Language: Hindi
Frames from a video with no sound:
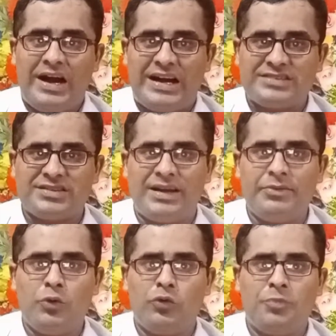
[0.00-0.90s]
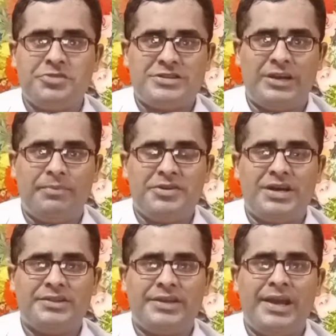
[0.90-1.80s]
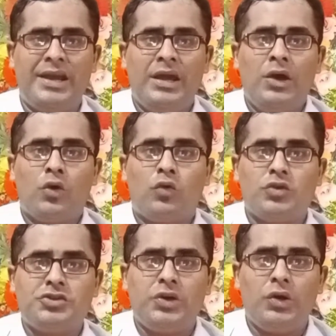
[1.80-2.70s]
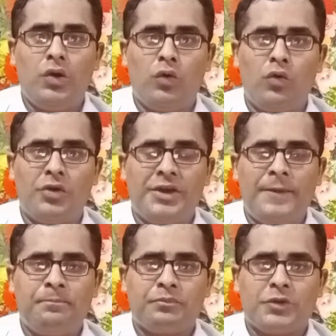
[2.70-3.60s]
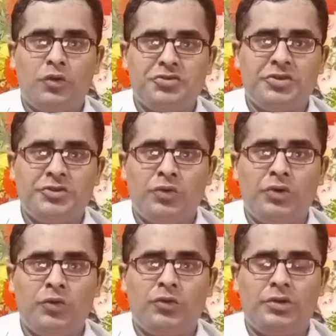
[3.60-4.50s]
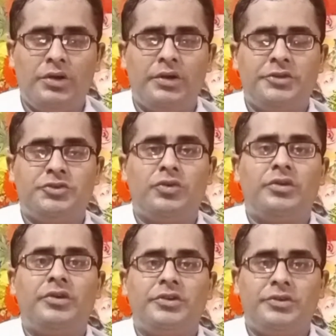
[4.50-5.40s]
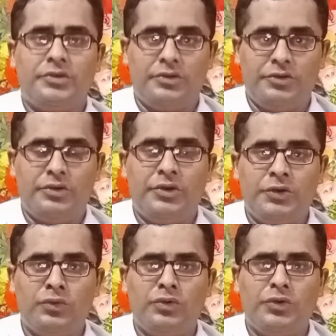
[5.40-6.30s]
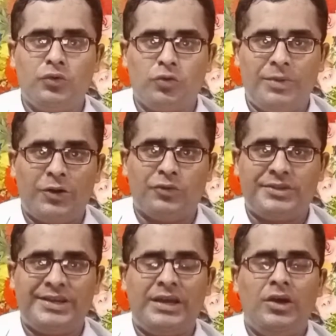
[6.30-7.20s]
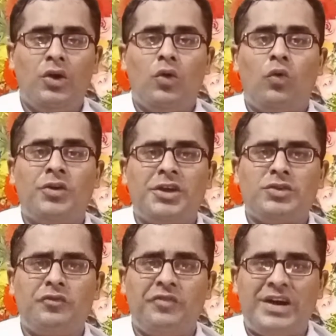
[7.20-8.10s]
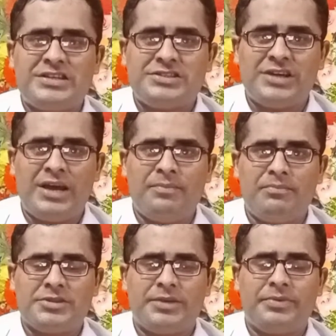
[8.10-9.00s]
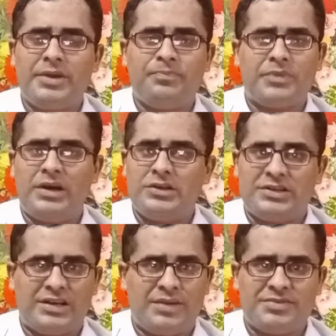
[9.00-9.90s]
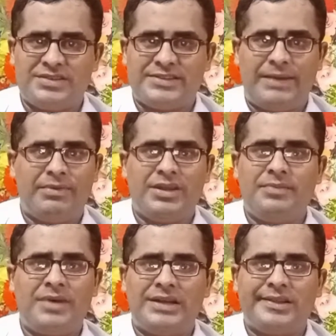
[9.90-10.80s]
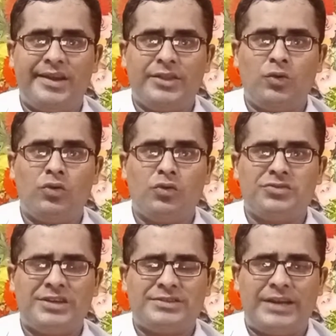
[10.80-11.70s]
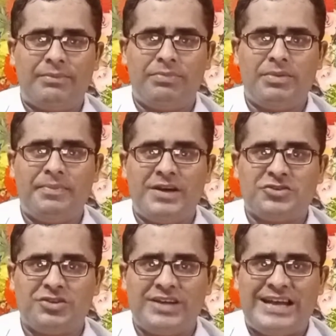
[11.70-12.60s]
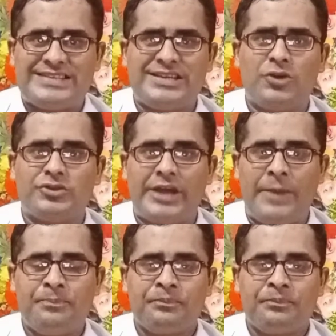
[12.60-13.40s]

अक्सर आप यूट्यूब चैनल पर जाते हैं कुछ लोग कुछ यू न्यू जो न्यू यूट्यूबर होते हैं उनके तो वाच टाइम मतलब कि अगर हम सब्सक्राइबर की बात करें तो उनके सब्सक्राइबर भी बात कर ऐसा होता है